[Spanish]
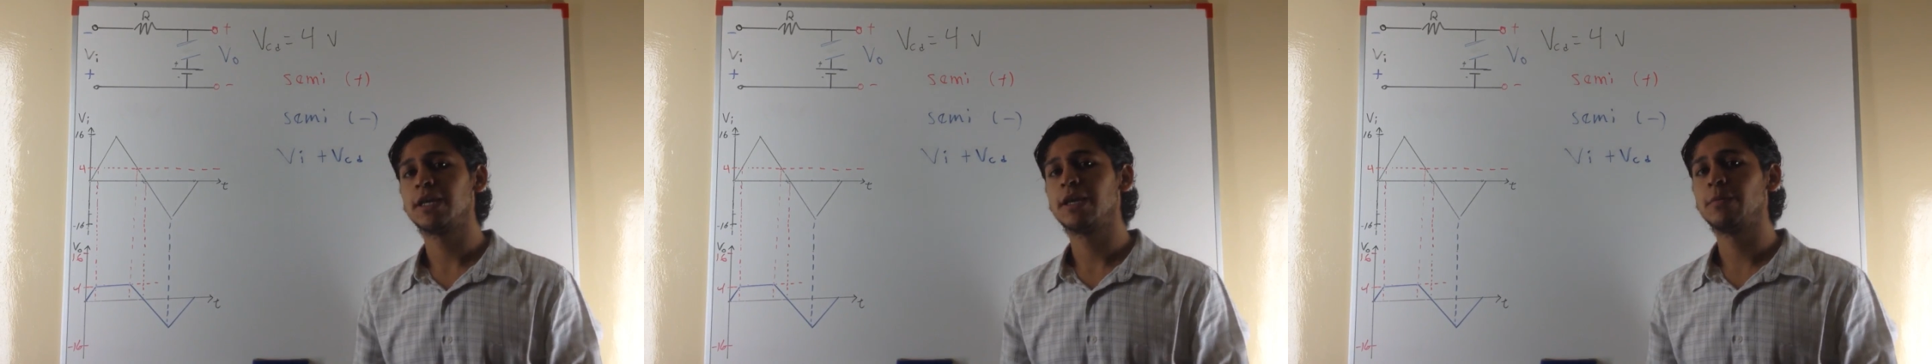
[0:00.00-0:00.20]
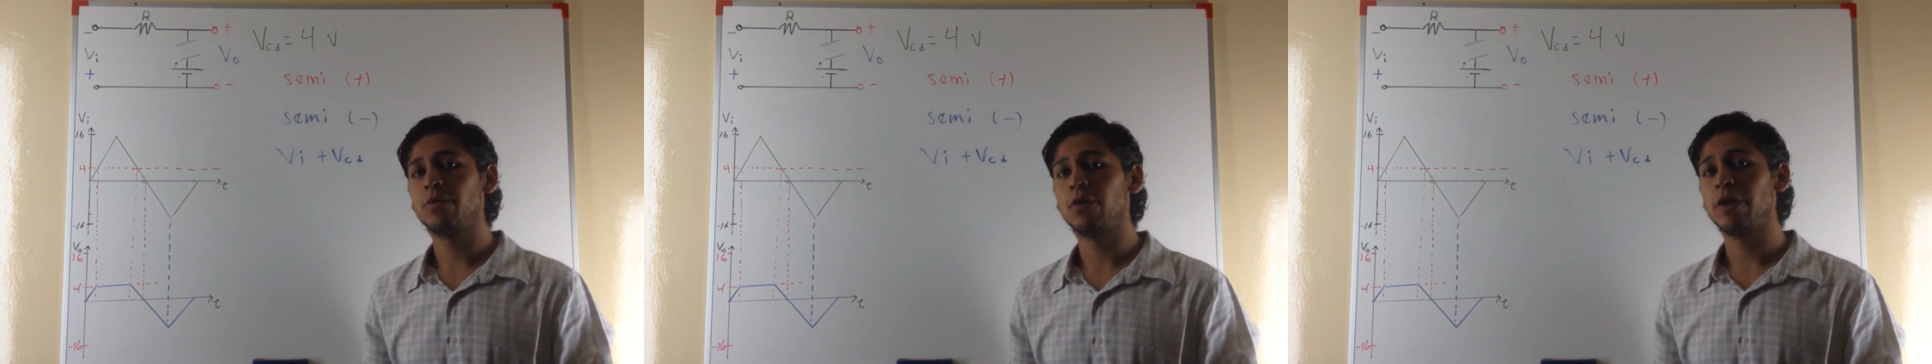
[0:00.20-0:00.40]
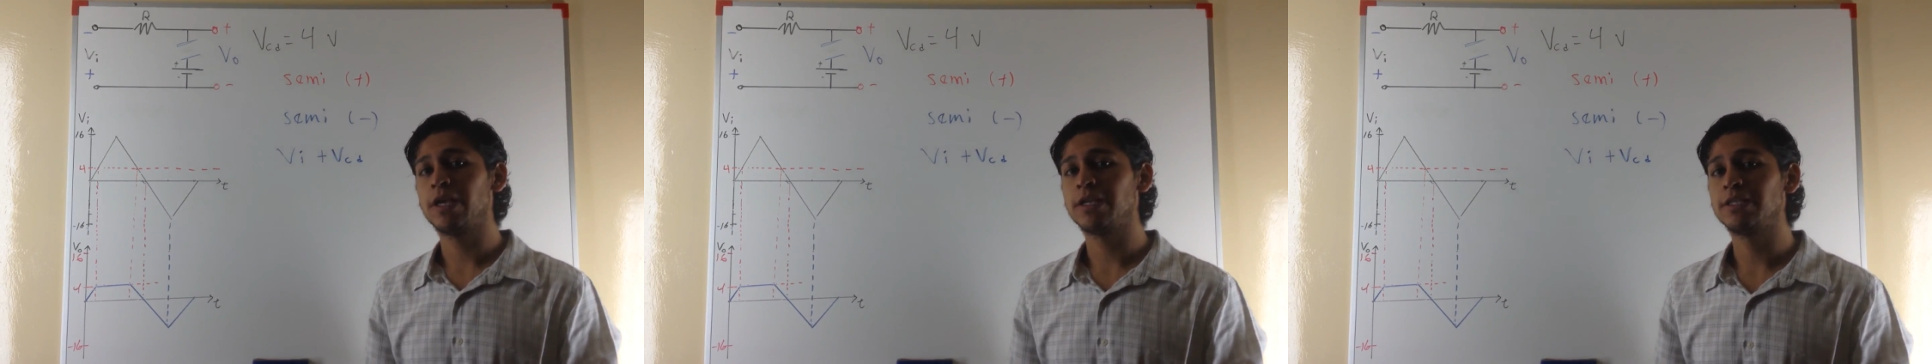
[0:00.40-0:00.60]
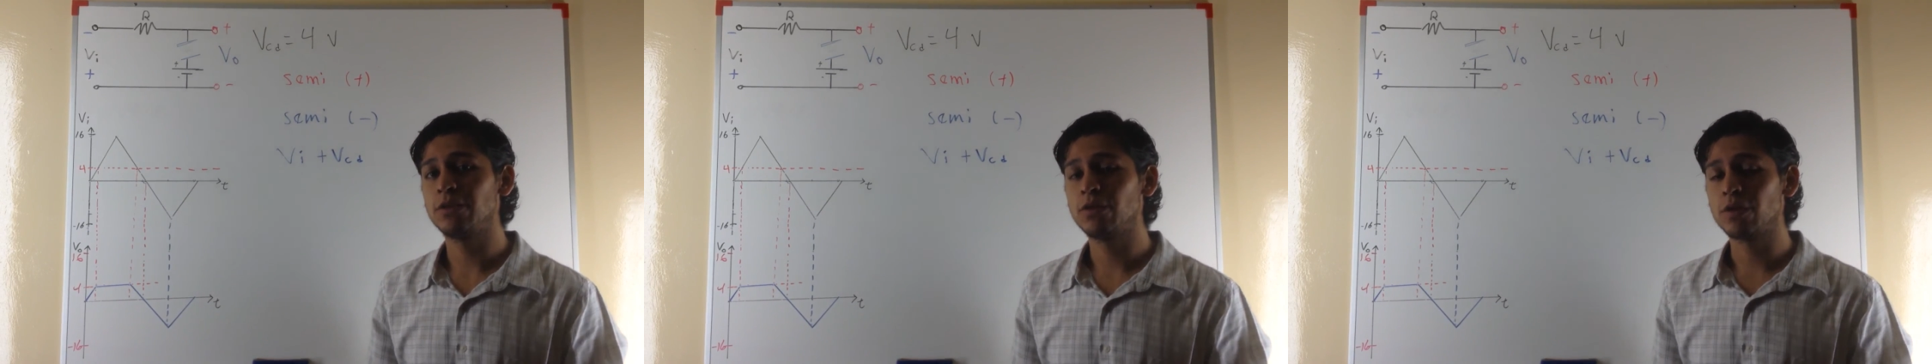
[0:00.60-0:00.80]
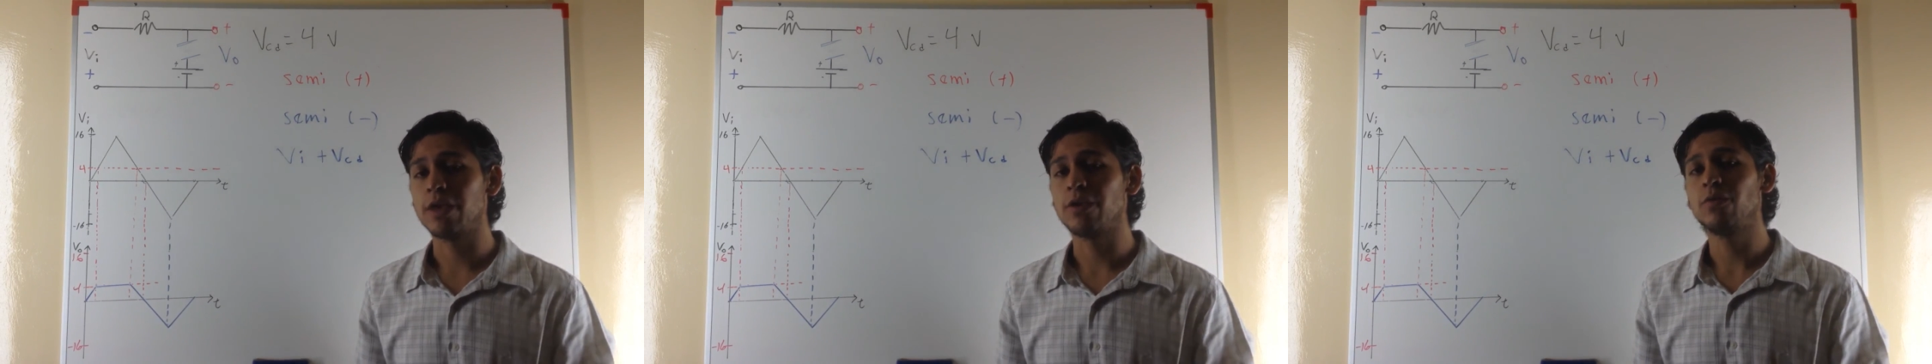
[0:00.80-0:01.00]
ejemplo haya
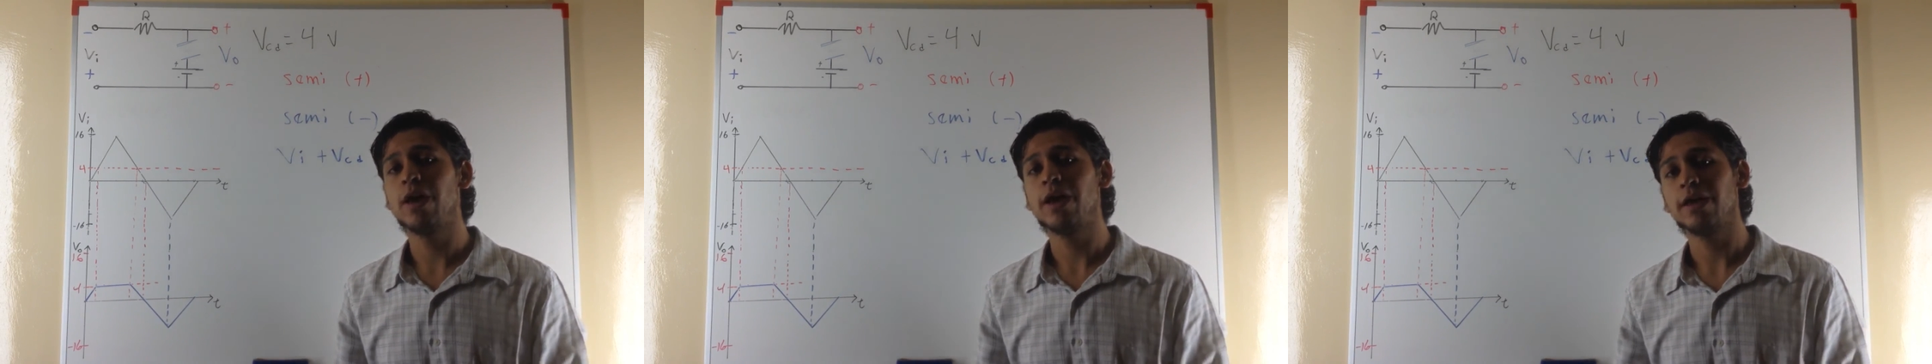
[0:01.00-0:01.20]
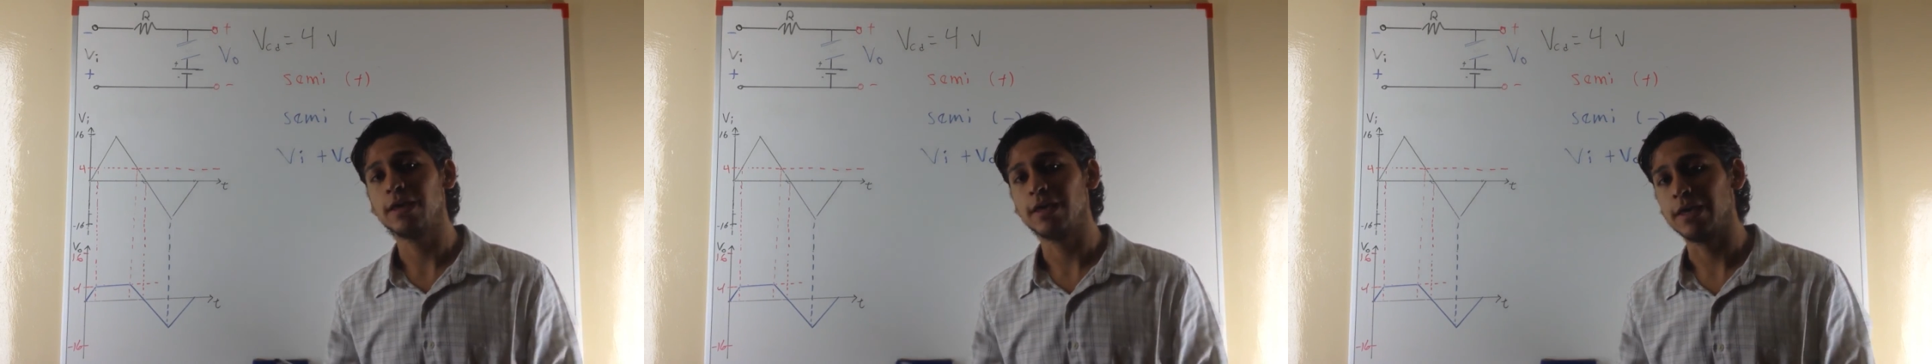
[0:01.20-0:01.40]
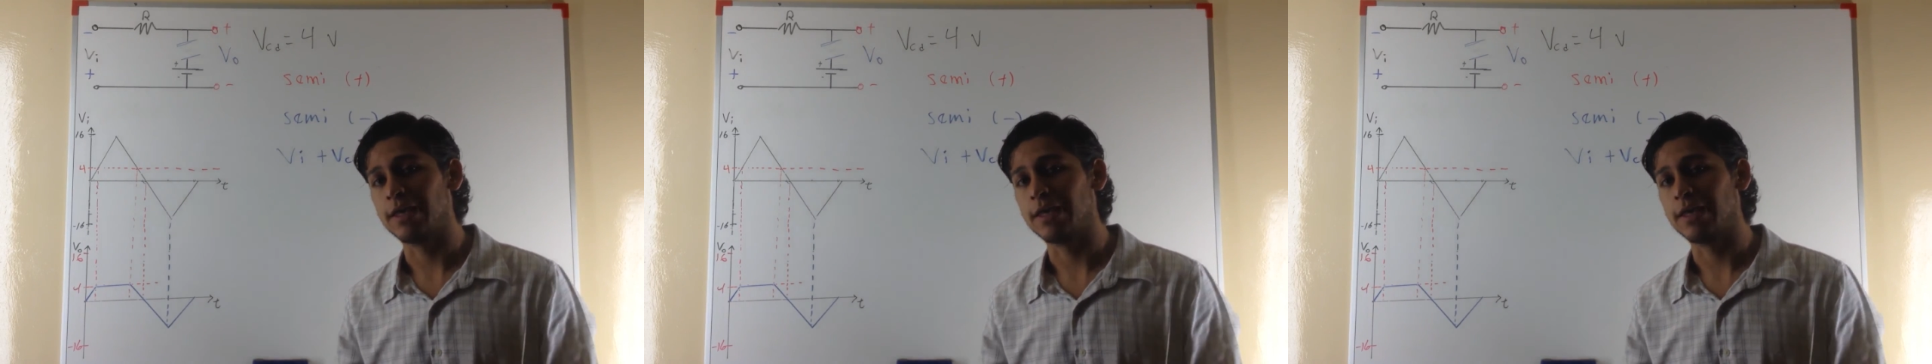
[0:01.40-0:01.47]
sido de ayuda y